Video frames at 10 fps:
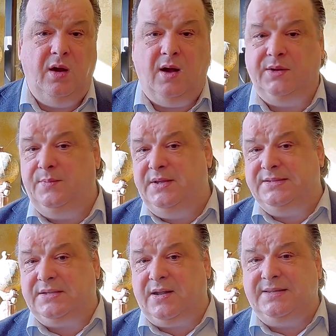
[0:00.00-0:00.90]

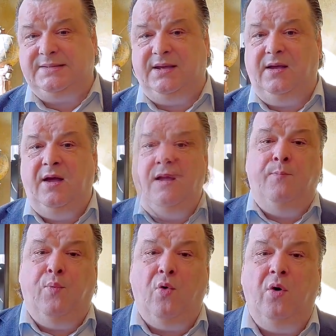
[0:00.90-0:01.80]
администрацией
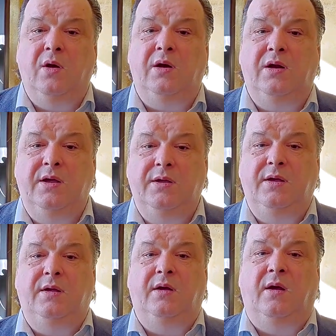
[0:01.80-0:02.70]
по
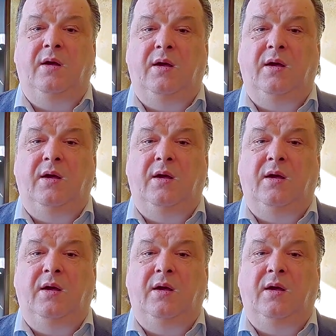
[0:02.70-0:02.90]
линии